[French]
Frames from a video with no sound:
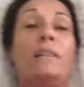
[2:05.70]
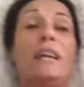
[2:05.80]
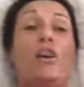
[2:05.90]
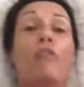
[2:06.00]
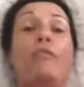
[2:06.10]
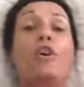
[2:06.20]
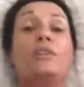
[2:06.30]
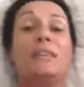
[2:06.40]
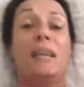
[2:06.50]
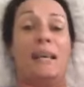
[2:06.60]
voit des corps
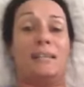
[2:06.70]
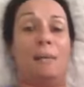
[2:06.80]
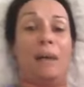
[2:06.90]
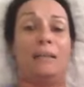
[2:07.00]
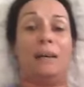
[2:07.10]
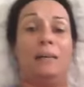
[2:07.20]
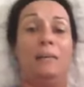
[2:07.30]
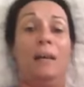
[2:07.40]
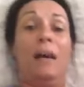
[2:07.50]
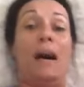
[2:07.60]
flotter à Saint-Martin.
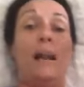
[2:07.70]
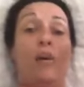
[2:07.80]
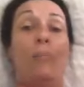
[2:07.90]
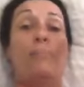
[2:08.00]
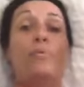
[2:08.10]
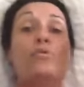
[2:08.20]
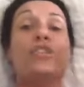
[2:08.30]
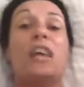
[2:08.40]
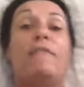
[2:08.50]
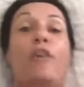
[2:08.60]
Alors
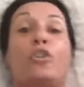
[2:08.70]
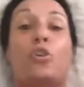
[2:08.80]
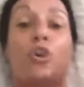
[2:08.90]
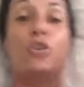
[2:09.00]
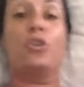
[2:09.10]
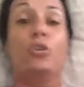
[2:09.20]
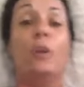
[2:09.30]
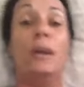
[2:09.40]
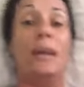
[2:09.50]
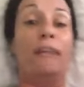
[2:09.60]
bougez votre
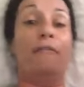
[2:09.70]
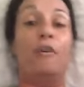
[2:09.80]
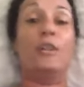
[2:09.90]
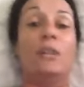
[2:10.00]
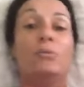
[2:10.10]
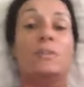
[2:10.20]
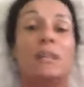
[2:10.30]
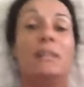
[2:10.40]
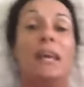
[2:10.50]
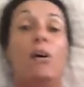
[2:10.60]
cul et venez nous
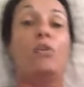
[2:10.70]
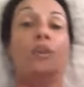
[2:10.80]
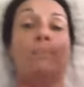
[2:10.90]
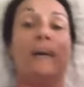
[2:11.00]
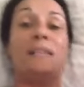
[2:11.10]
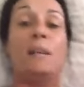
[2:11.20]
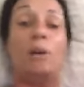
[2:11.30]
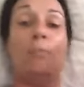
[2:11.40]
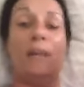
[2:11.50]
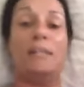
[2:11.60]
aider au lieu de passer
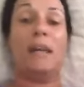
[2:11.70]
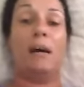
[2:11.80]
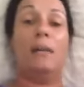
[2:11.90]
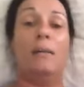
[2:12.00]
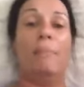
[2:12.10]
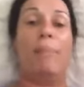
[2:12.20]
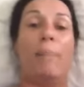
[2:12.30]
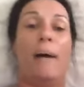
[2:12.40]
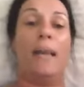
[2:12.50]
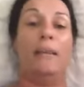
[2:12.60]
aux médias.
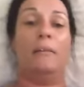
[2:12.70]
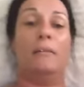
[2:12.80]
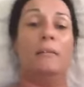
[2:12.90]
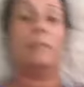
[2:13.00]
Bye bye